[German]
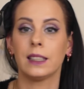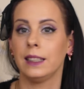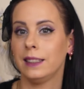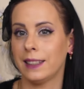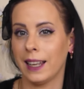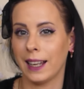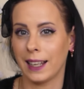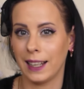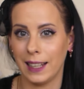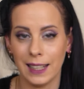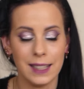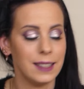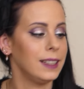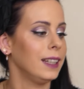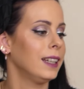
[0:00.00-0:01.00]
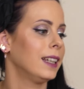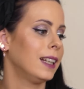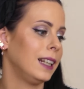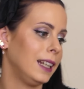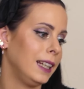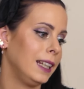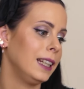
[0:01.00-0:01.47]
dieser Classic
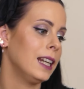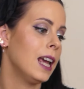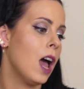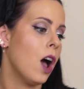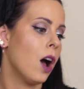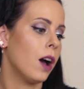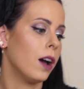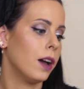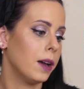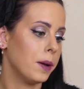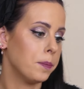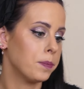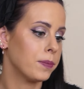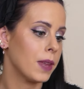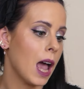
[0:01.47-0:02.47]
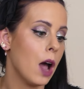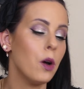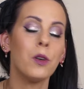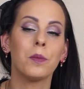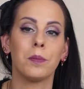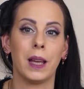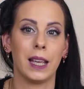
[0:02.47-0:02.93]
Clean ähm,
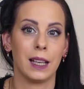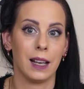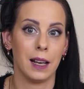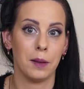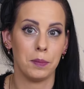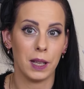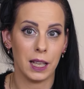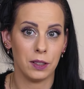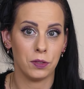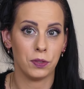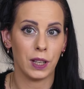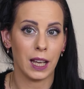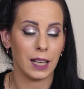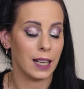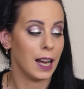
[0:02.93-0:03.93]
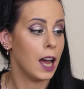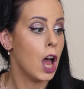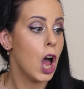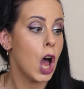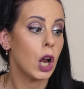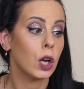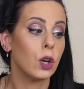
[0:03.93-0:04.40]
Augen-Make-up-Entferner.
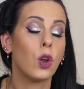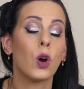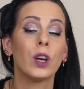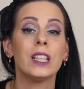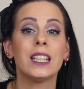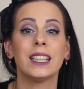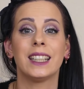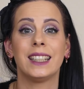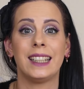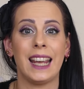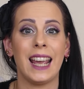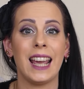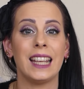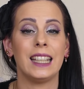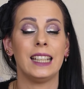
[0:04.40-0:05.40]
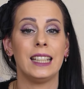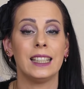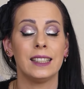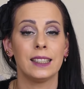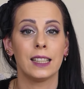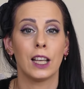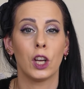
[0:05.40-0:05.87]
Leute, der
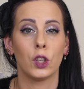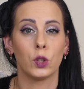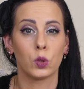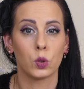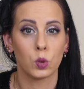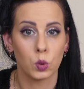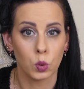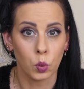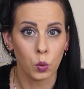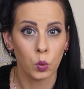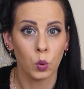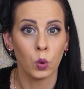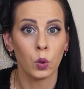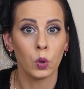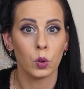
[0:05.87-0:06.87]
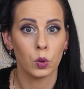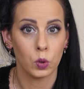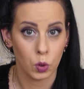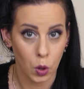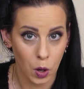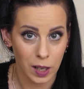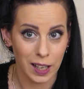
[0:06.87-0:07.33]
ist so
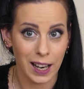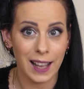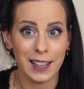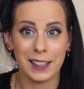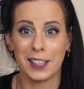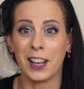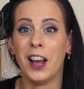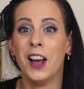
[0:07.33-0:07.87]
toll. Also